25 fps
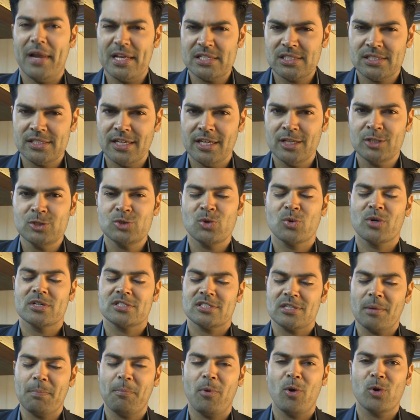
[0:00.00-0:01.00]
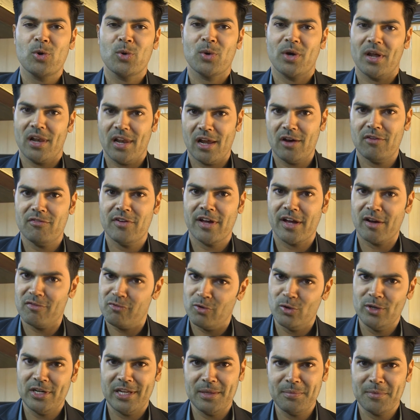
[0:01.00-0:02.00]
பிளெஸ்ஸிங்ஸ் உங்கள் சப்போர்ட் உங்கள் லவ் எங்கள்
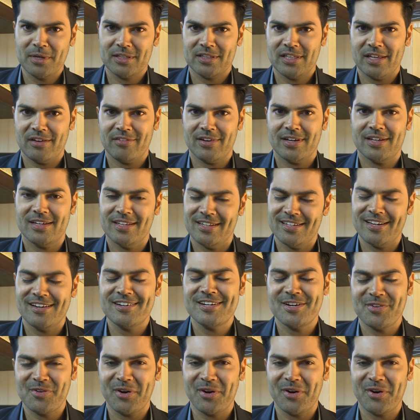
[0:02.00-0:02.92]
ஃபுல் டீமுக்கு நன்றி